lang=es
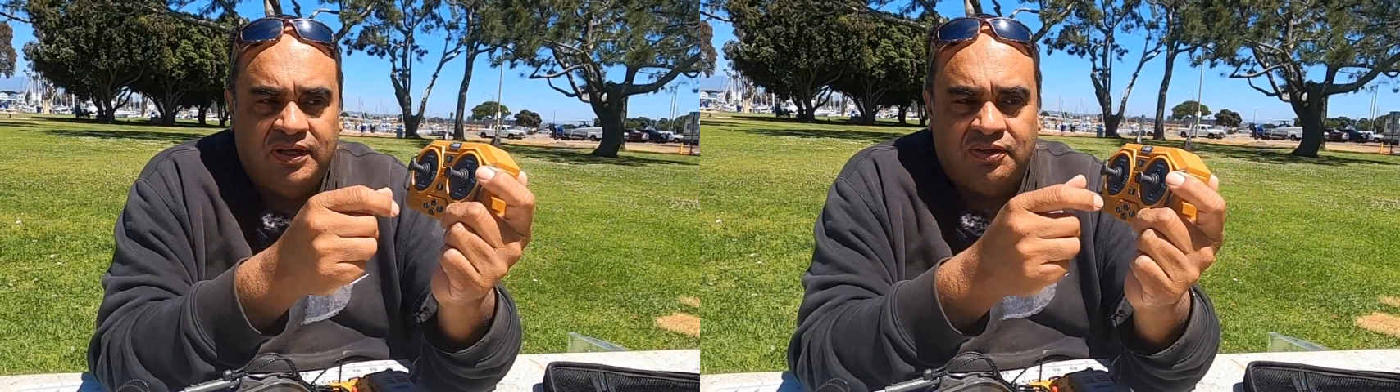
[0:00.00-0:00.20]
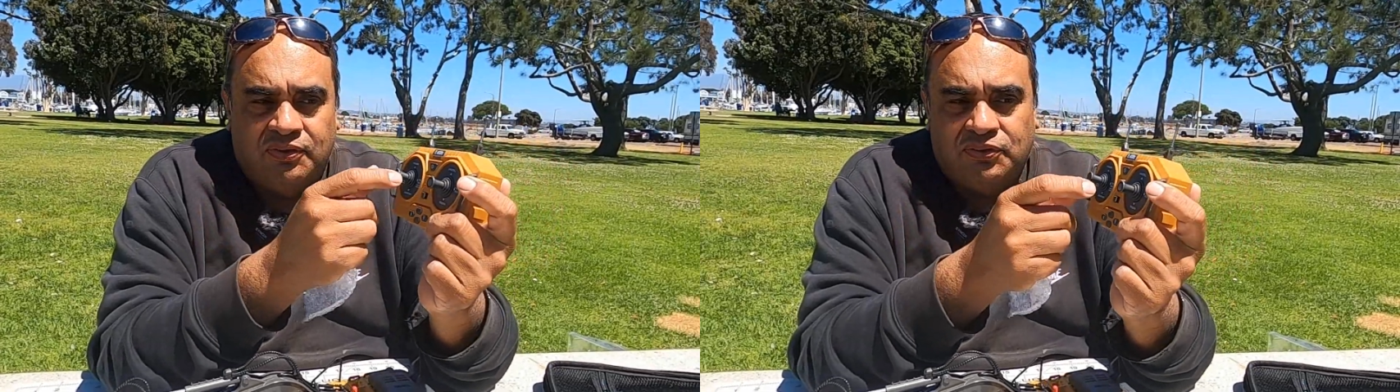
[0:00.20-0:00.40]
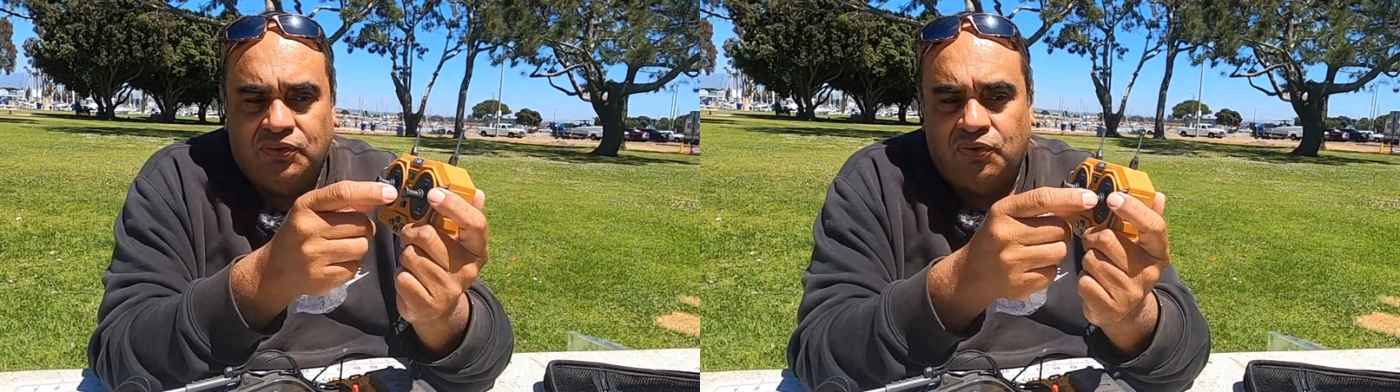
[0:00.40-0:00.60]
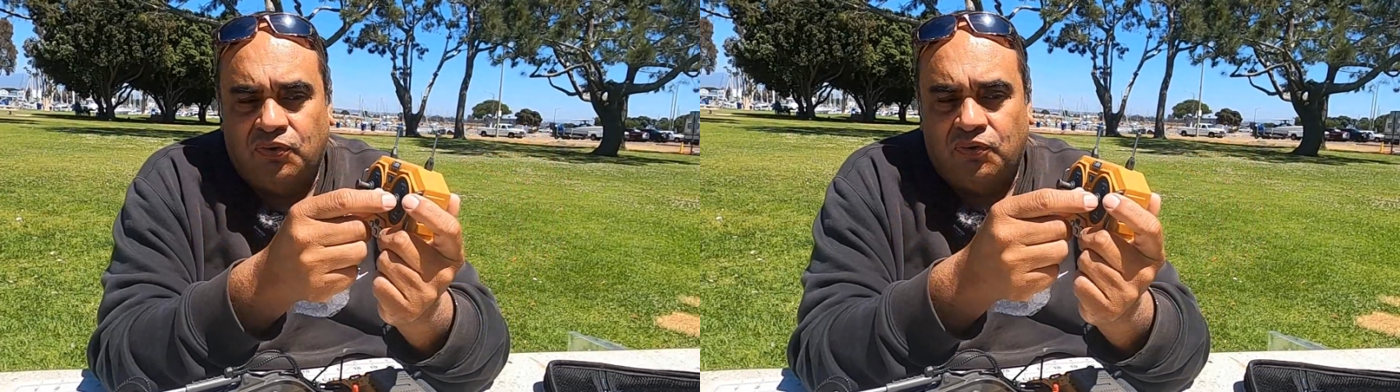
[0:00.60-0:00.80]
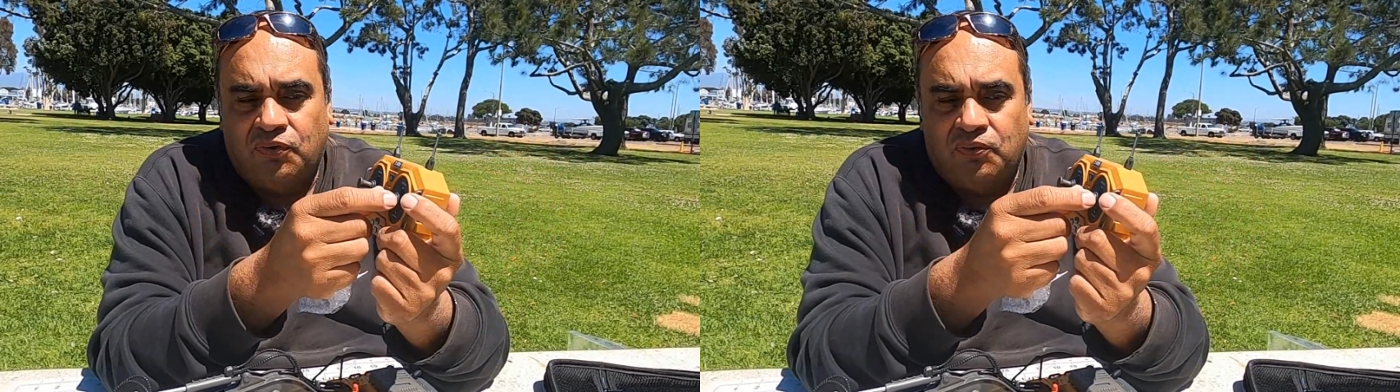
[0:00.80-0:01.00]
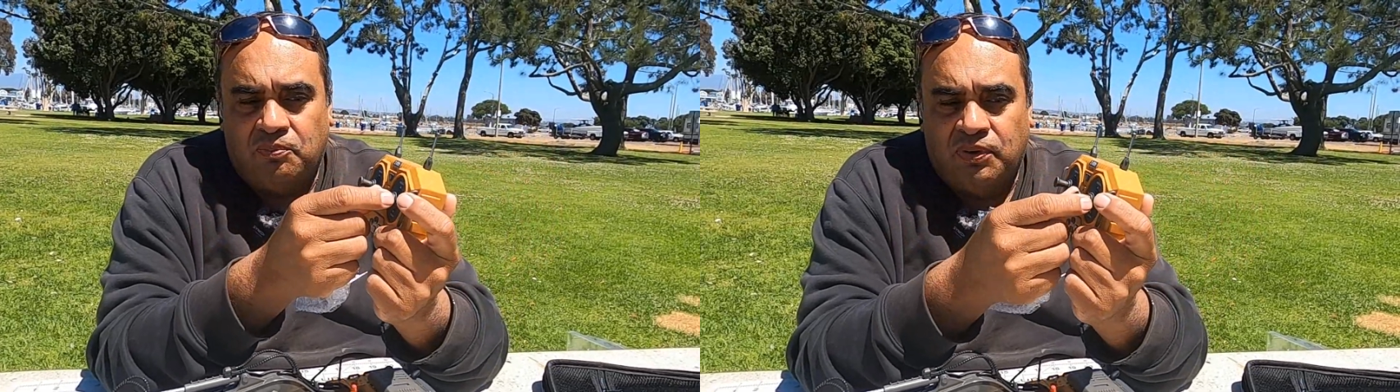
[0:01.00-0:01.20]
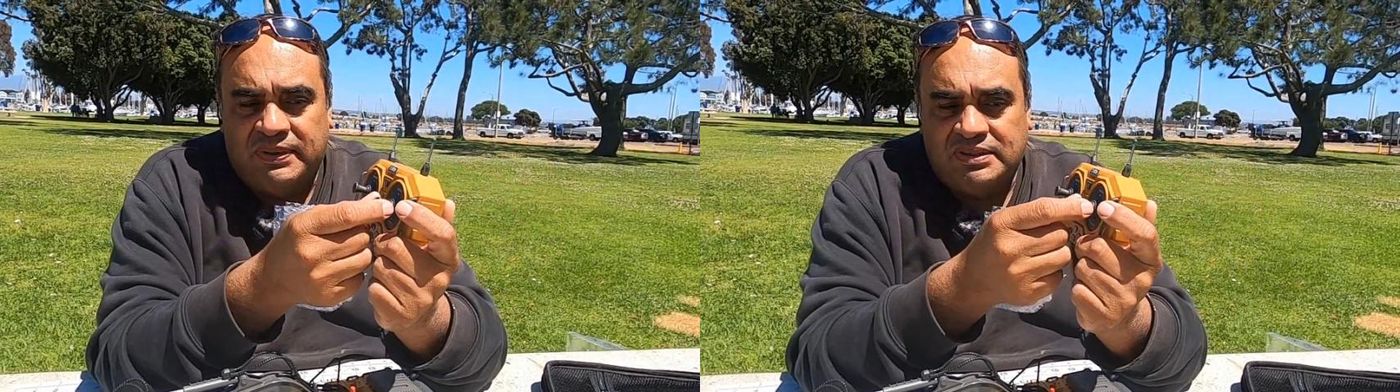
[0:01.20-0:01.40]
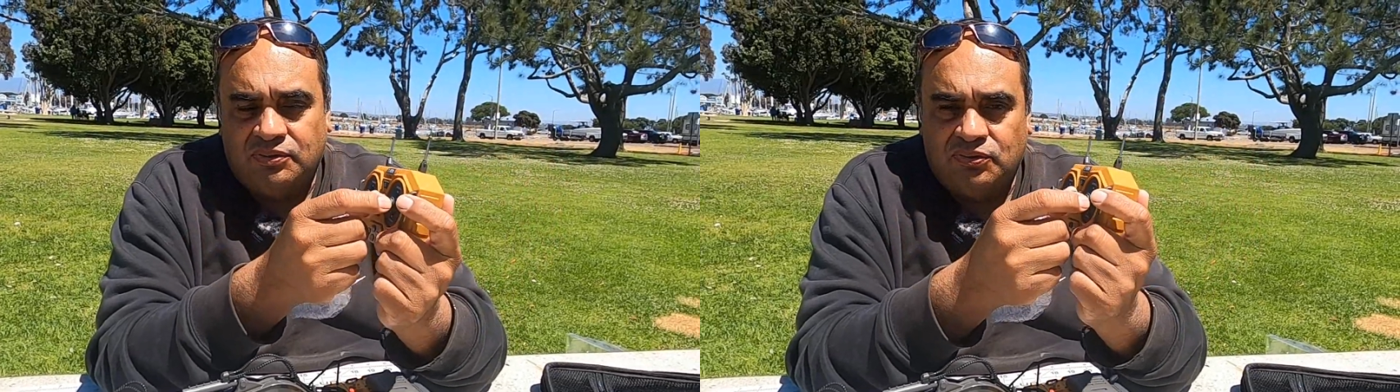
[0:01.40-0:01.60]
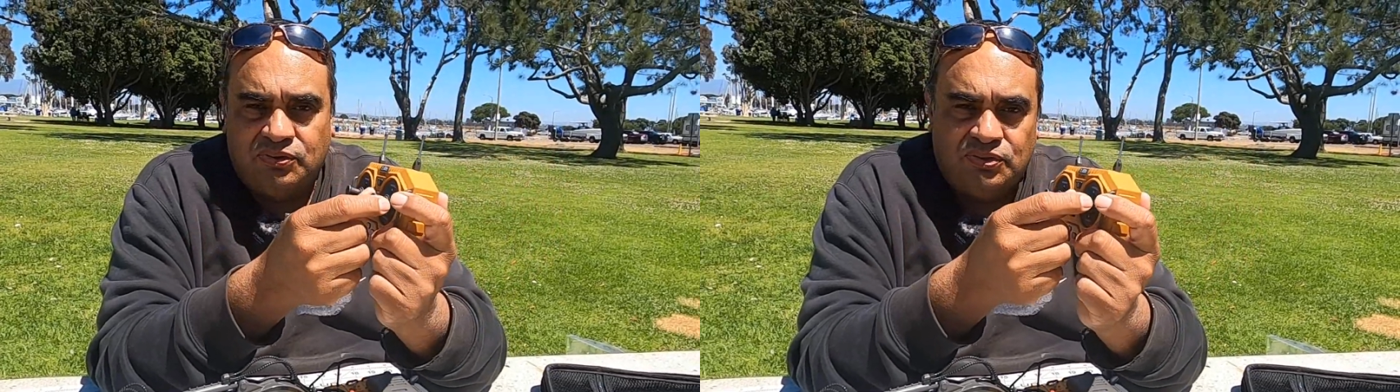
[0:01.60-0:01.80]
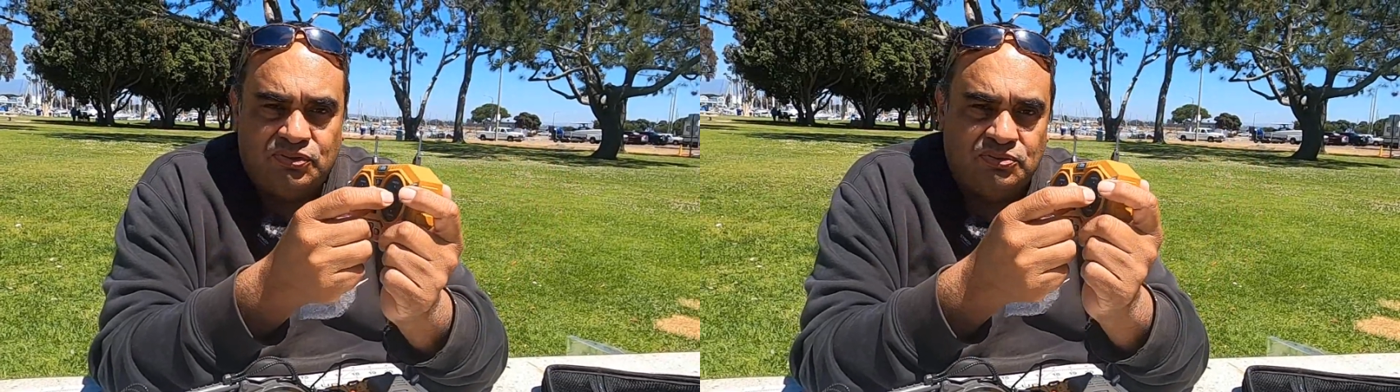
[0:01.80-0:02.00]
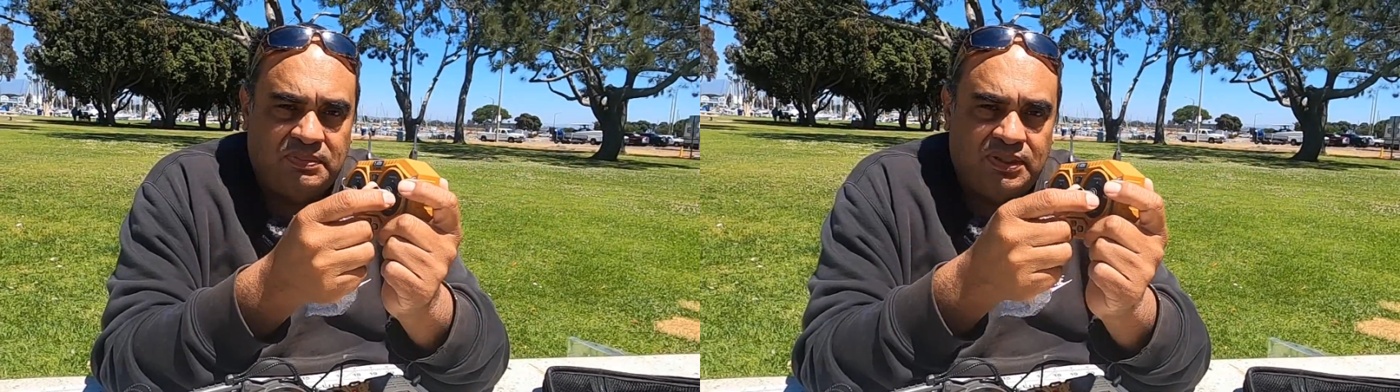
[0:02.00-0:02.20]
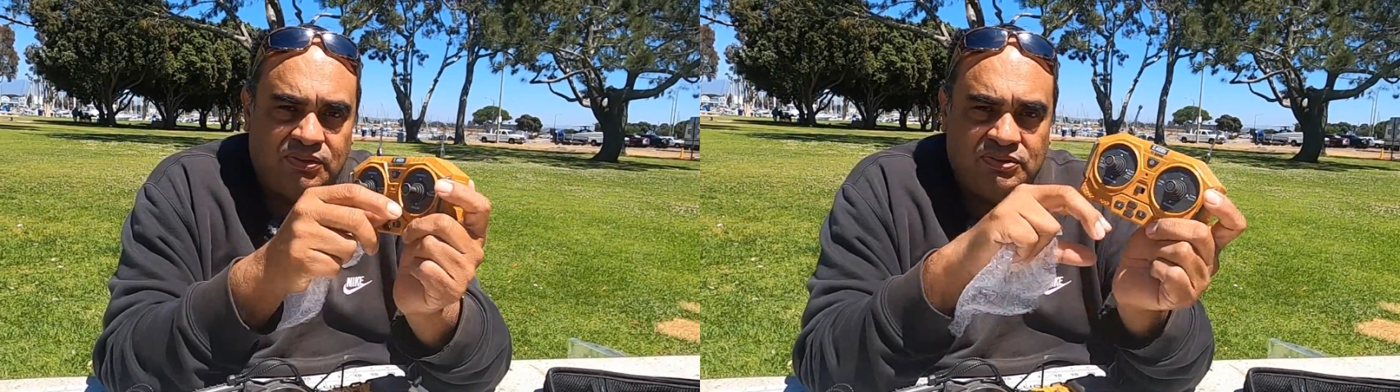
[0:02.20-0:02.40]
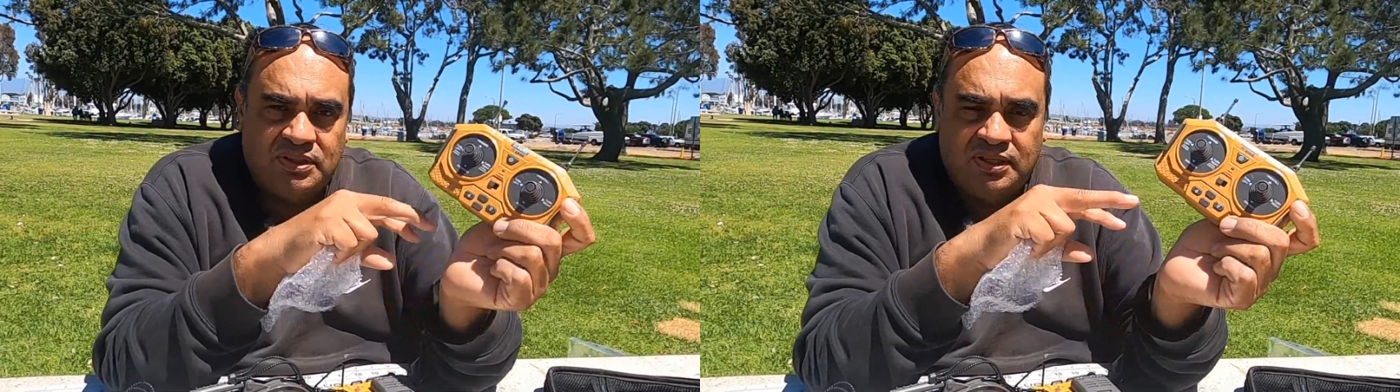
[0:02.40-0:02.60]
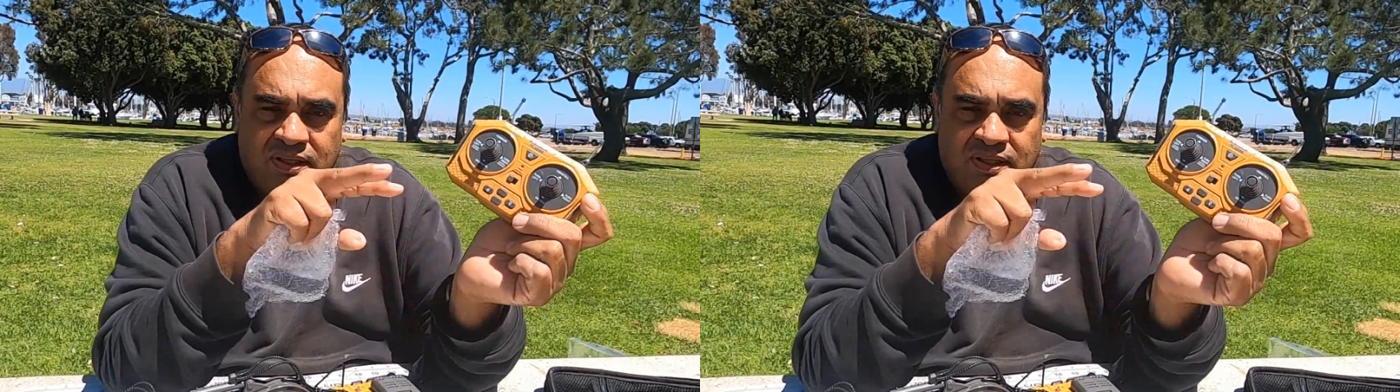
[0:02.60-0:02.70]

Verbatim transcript: Y cuando mueves algunos de estos mandos,